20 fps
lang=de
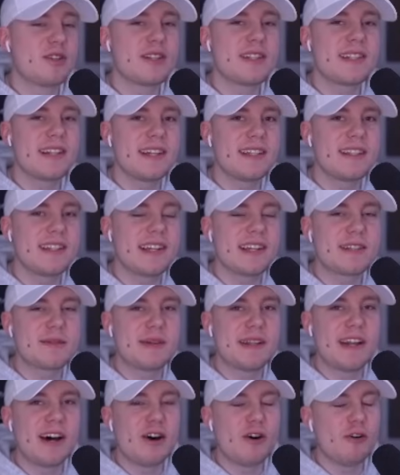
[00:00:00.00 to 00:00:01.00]
gewusst hätte, dass
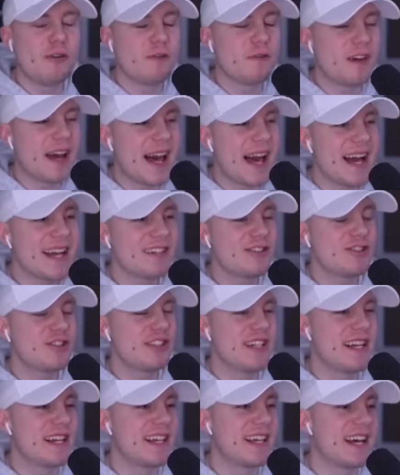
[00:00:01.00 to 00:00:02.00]
man da auch Fragen
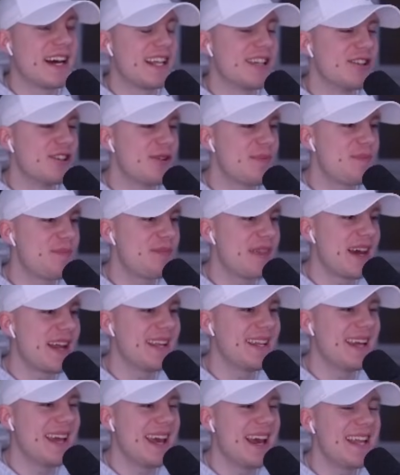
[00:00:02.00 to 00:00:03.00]
stellen kann, ne?
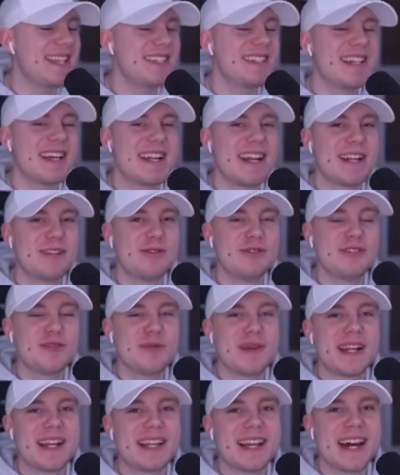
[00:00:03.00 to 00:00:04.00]
dann hätte ich da
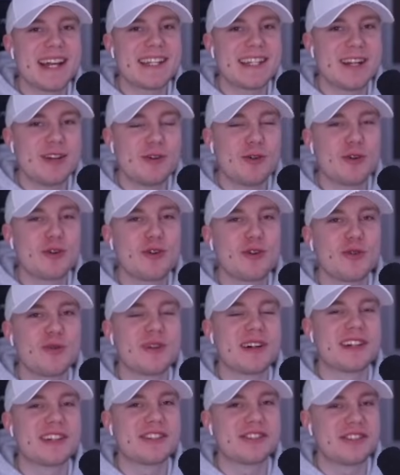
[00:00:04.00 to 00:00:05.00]
natürlich mal einen Katalog
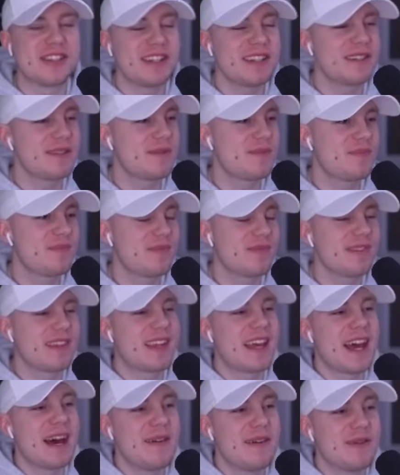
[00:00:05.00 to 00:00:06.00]
rübergeschickt.
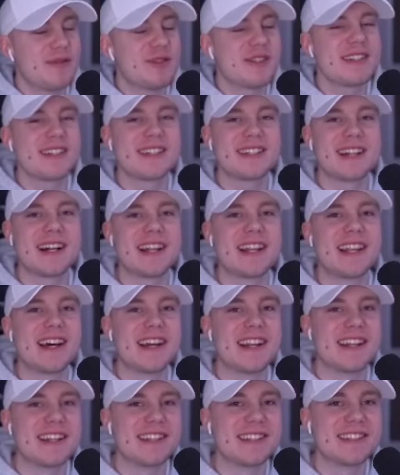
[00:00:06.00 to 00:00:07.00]
Aber wusste ich halt
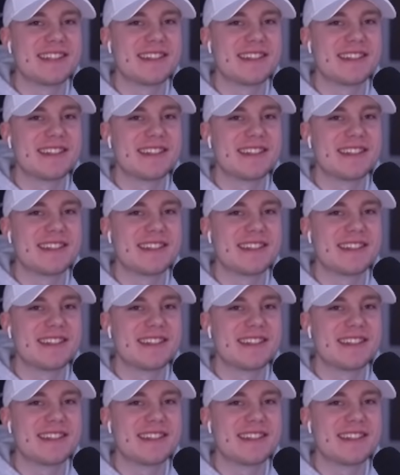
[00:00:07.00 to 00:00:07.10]
leider